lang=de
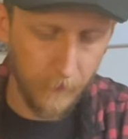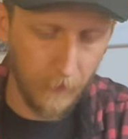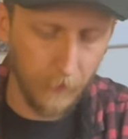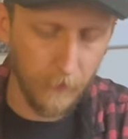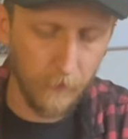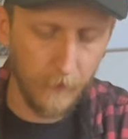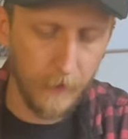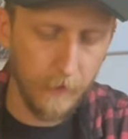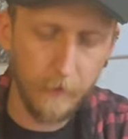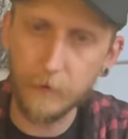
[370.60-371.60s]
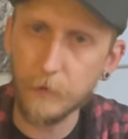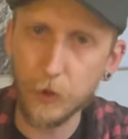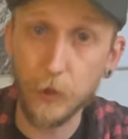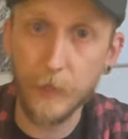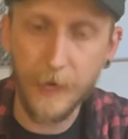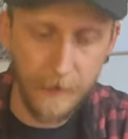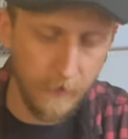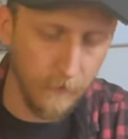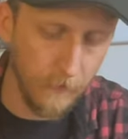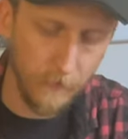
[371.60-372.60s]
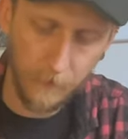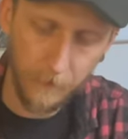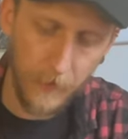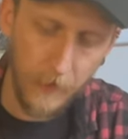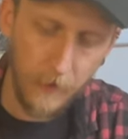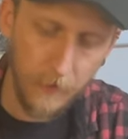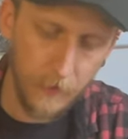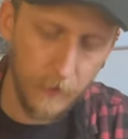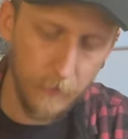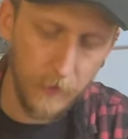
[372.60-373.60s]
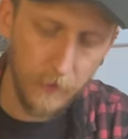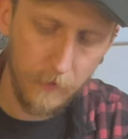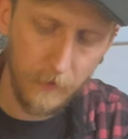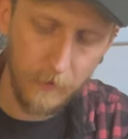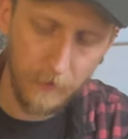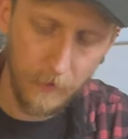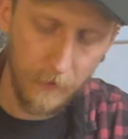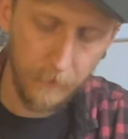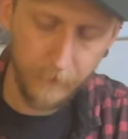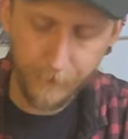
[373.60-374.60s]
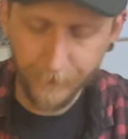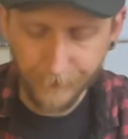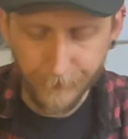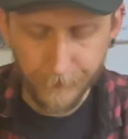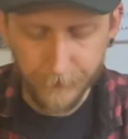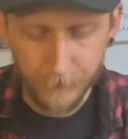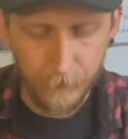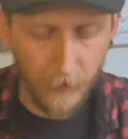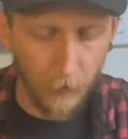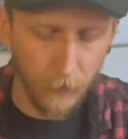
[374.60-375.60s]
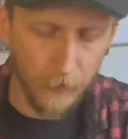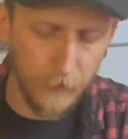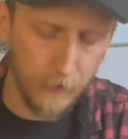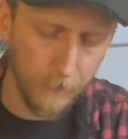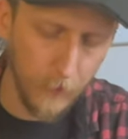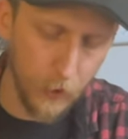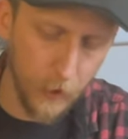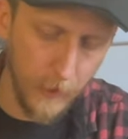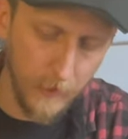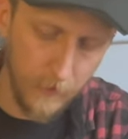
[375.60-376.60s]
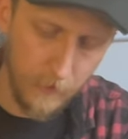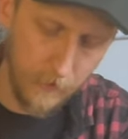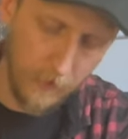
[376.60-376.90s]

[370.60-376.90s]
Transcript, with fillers: Und wenn der Grill schön heiß ist, nehmt ihr das ganze Ding und stellt das